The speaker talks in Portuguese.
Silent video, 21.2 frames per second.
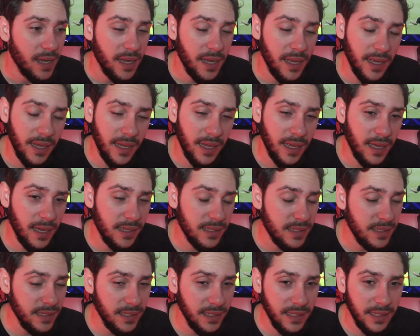É,
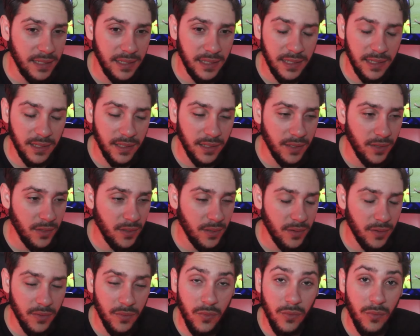assim.
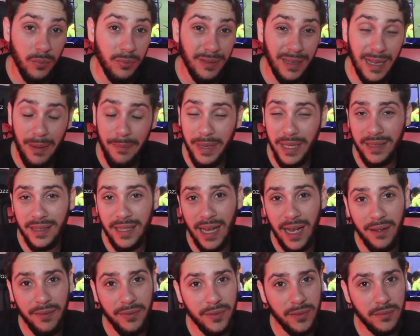
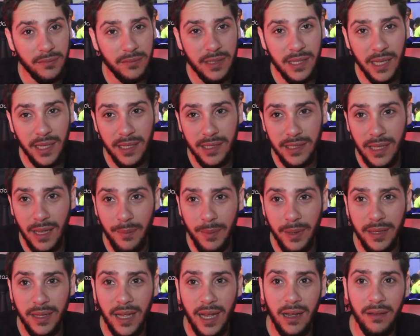Lamentável, cenas
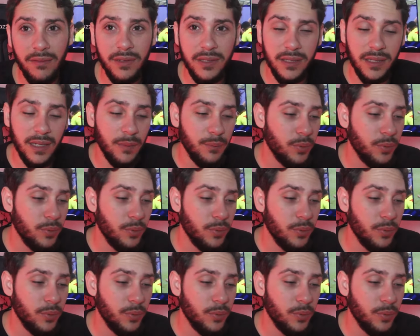lamentáveis, né?